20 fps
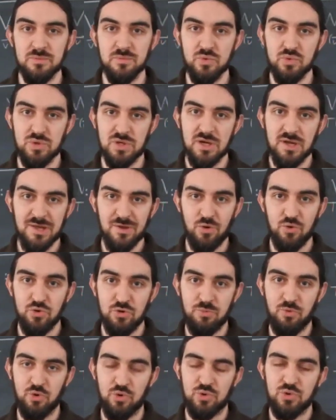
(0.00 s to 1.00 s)
Bunlara
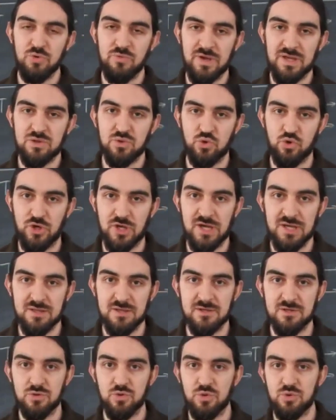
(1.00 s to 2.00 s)
sonlu boyutlu vektör
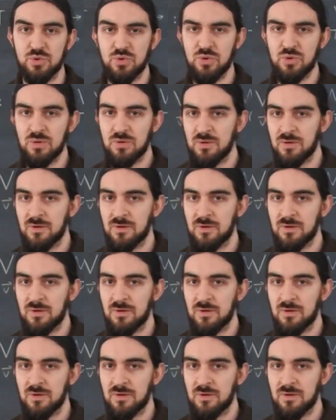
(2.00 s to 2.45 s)
uzayları diyorduk.